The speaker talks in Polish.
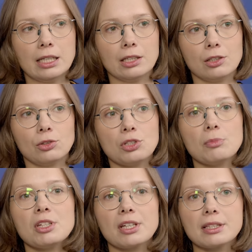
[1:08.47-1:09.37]
E, no
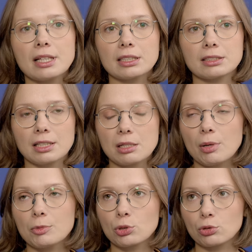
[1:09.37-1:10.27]
niemniej jednak nadal
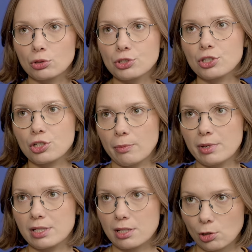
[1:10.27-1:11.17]
mamy trudności,
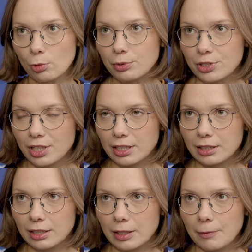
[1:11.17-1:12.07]
żeby zastąpić
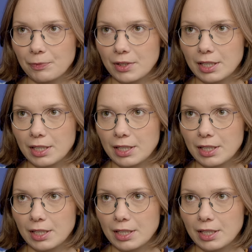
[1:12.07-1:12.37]
ten e,